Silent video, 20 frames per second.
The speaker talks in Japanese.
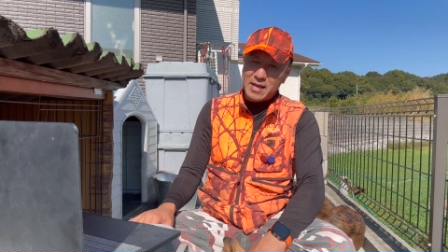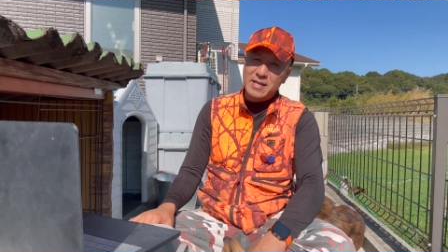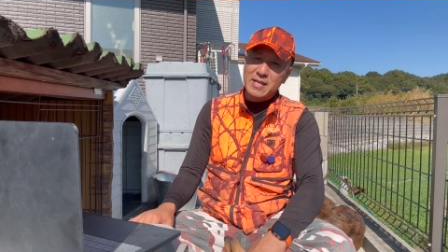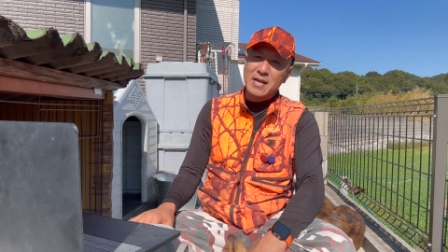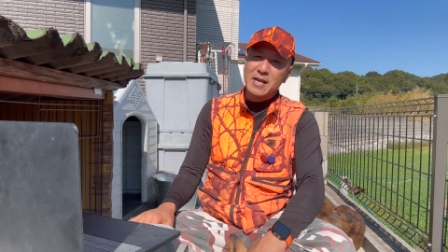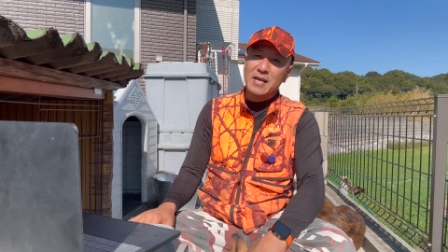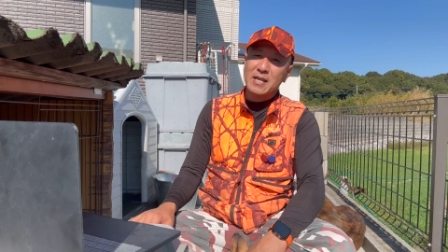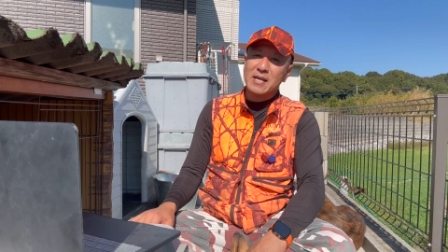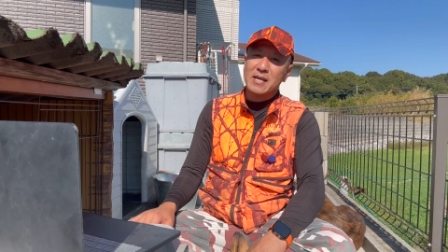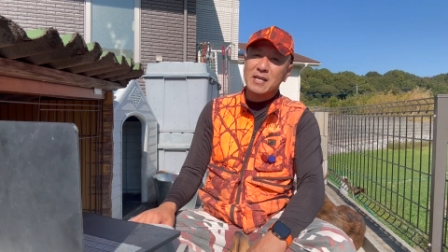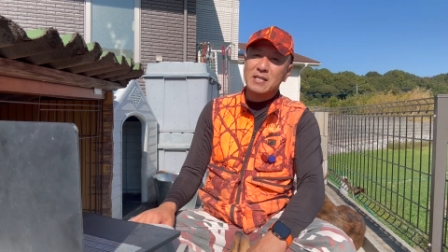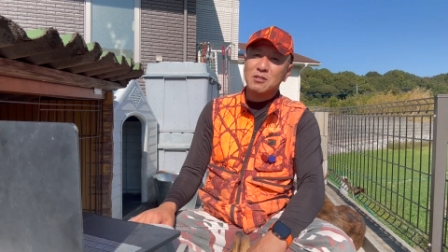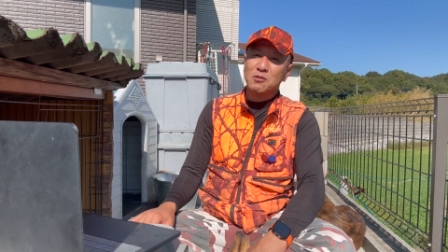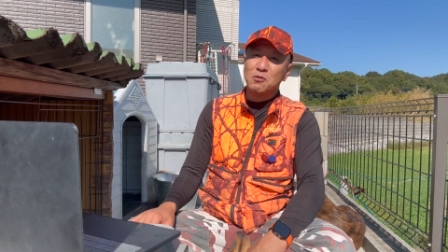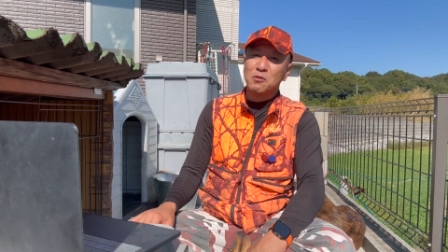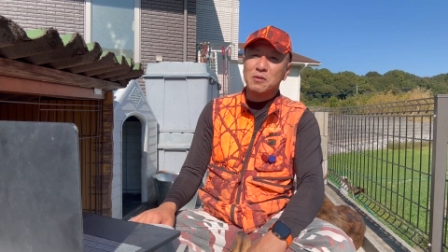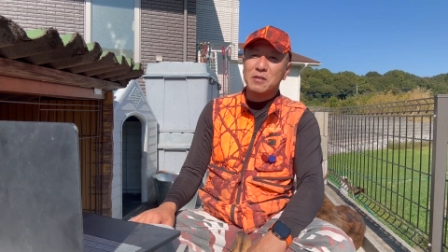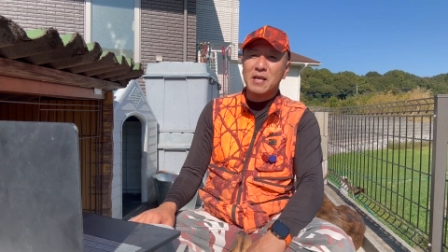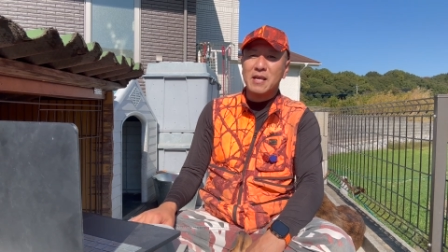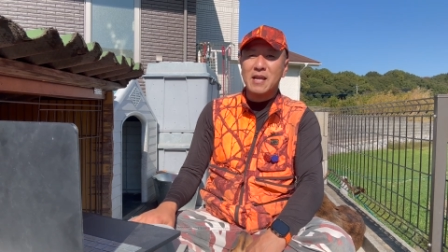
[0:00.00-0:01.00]
なかなか
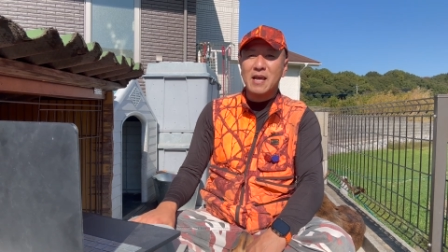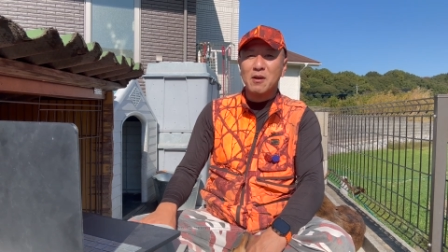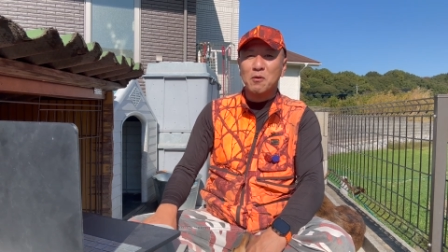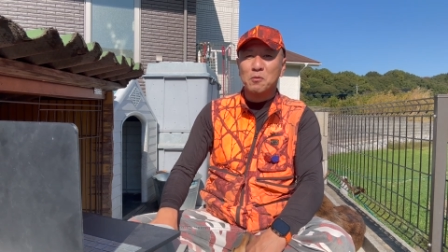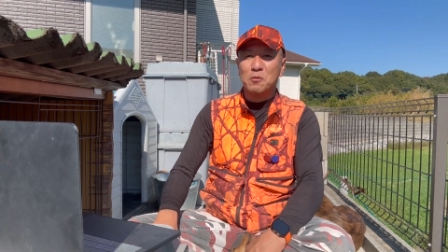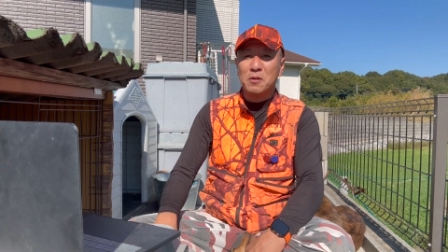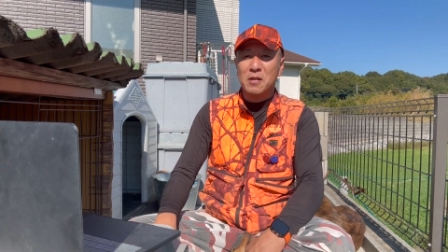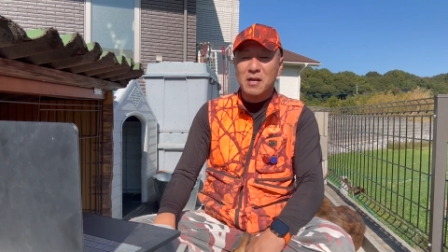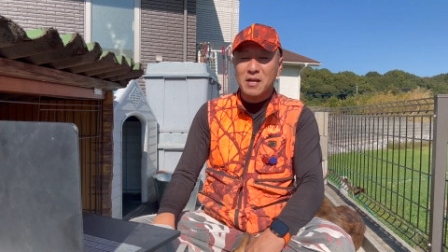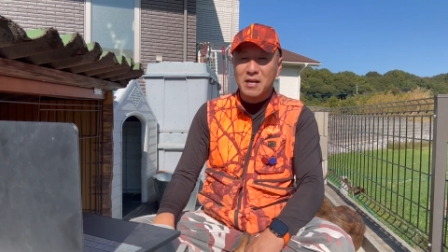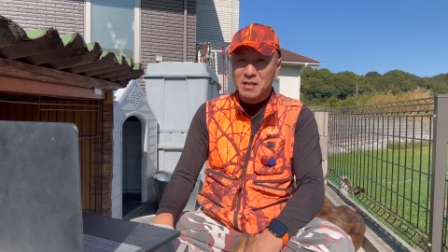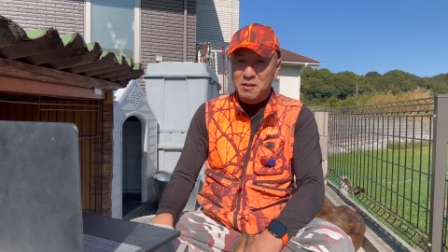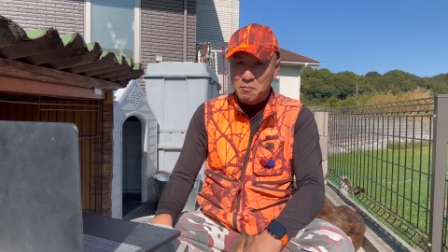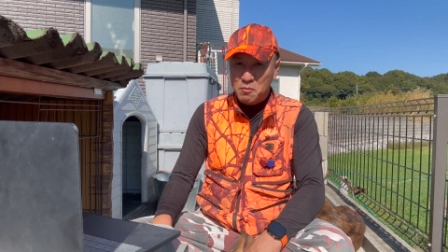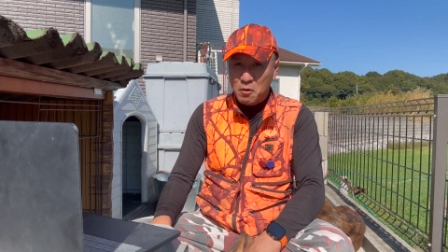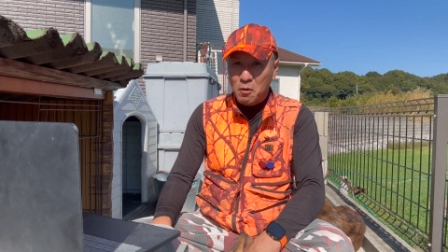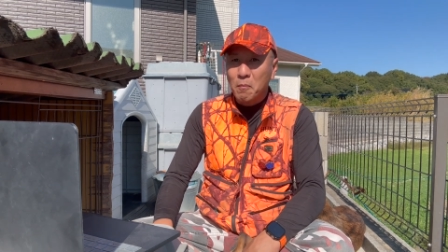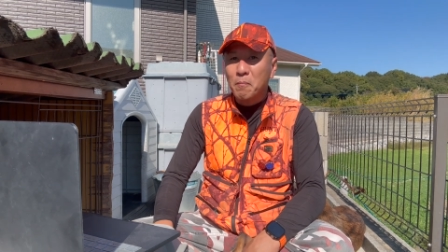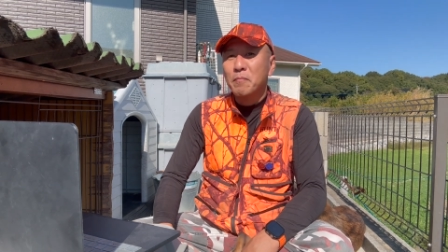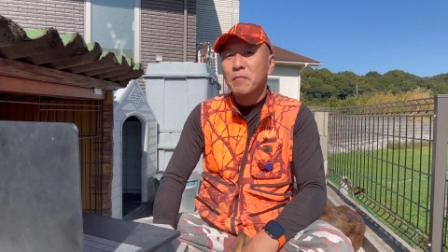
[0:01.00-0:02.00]
ちょっと言えないことなんかで
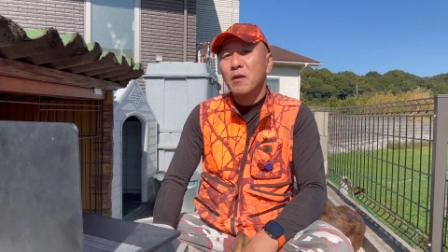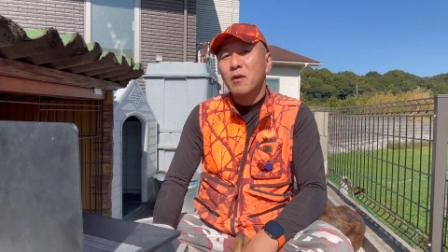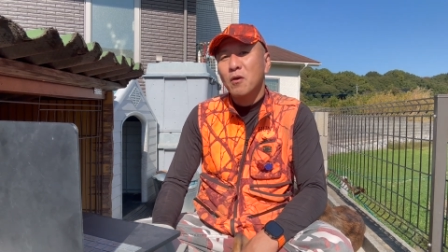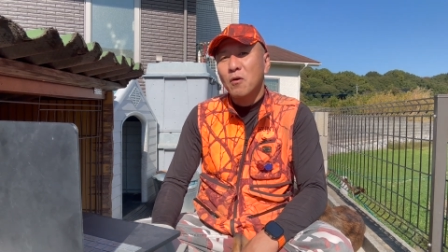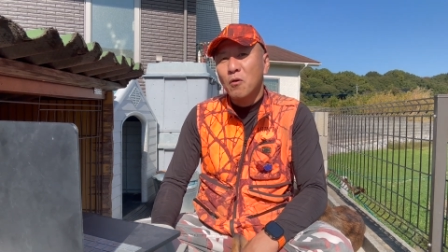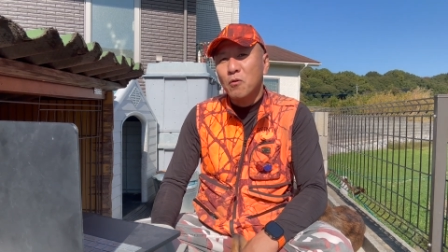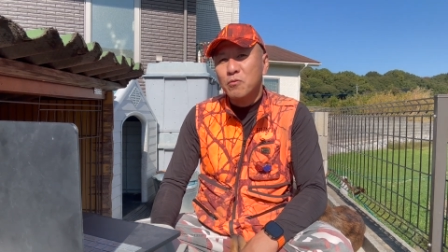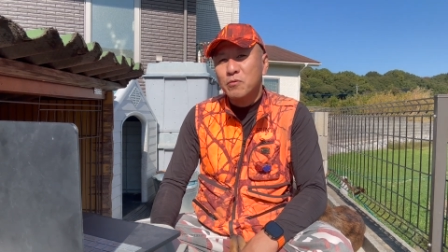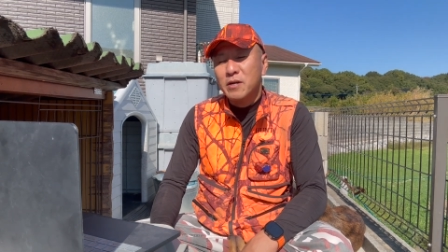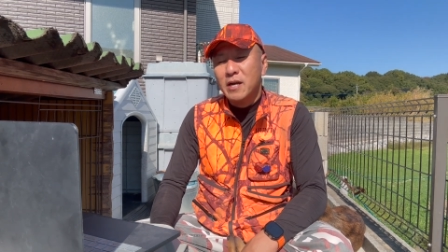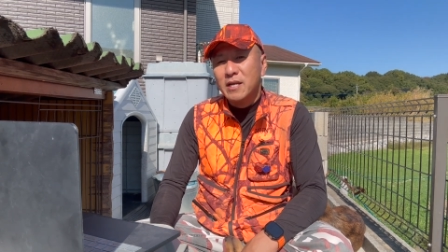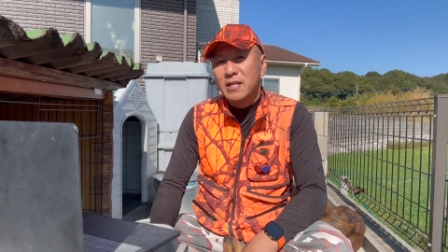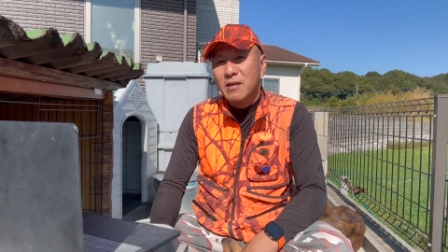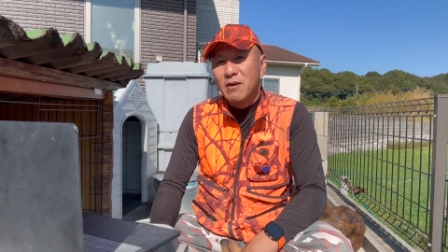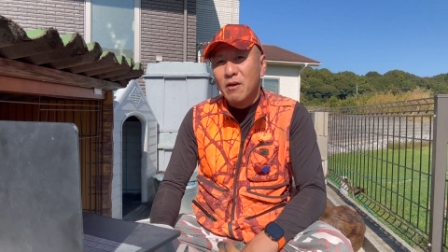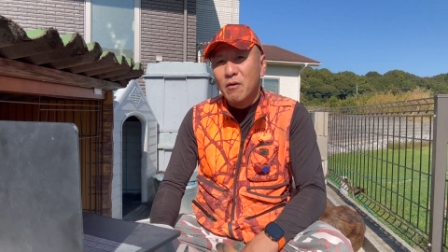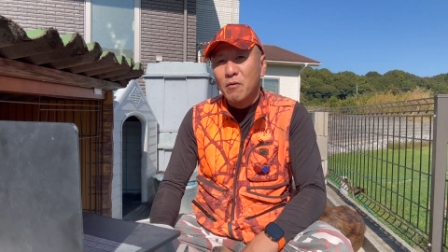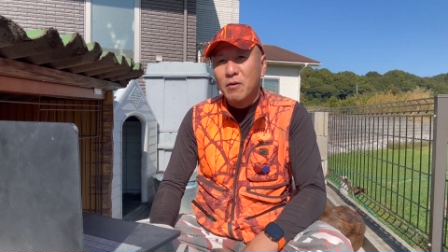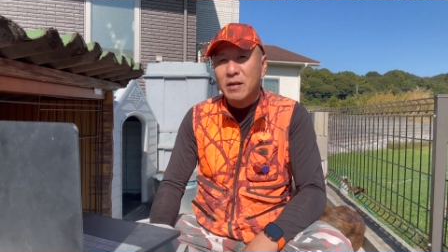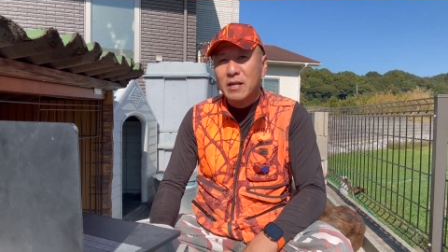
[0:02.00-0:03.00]
もオフ会で
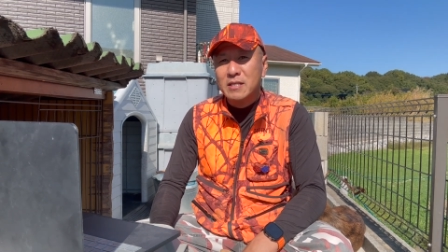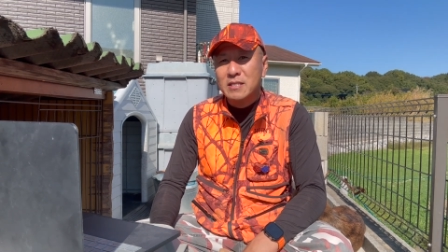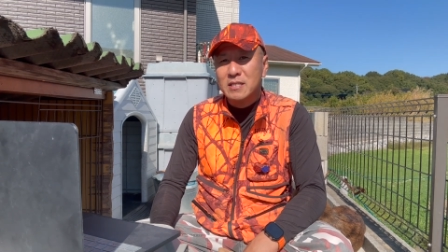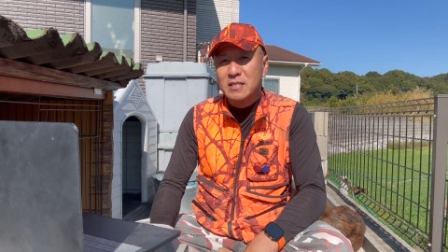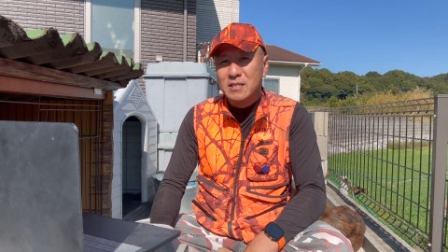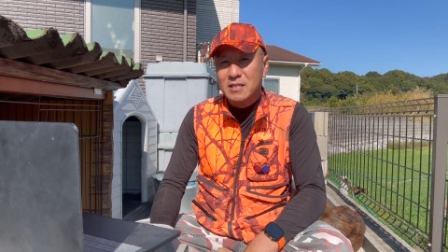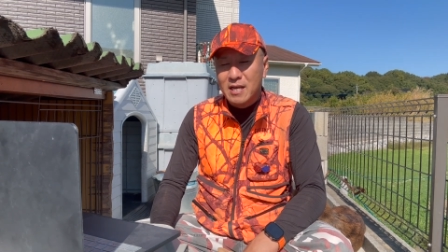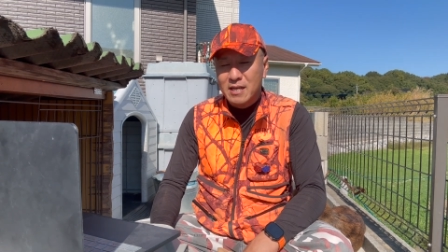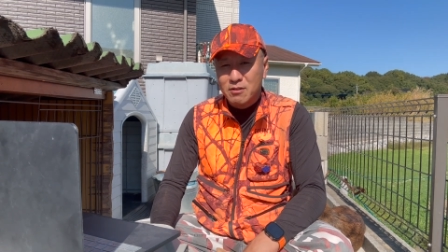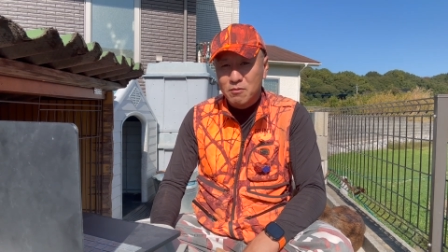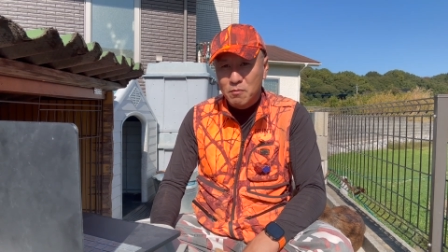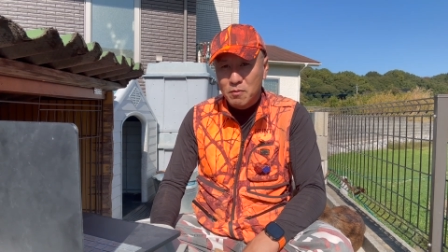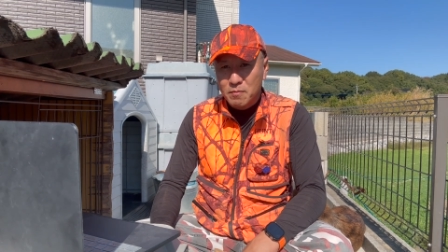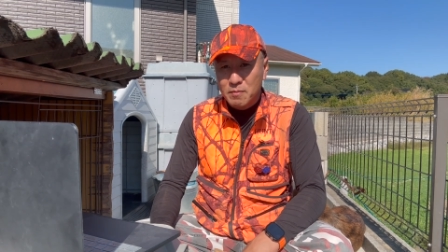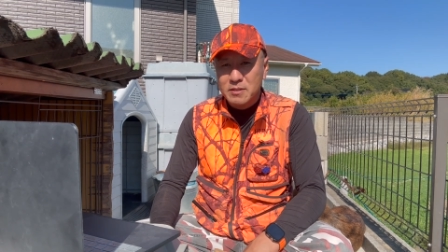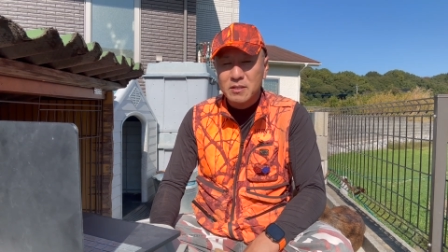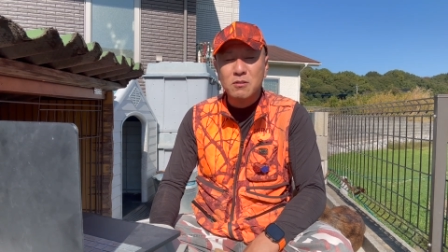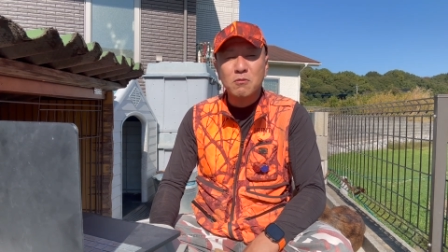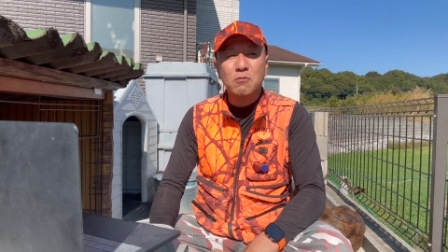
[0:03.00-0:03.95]
はお話ししたいと思います。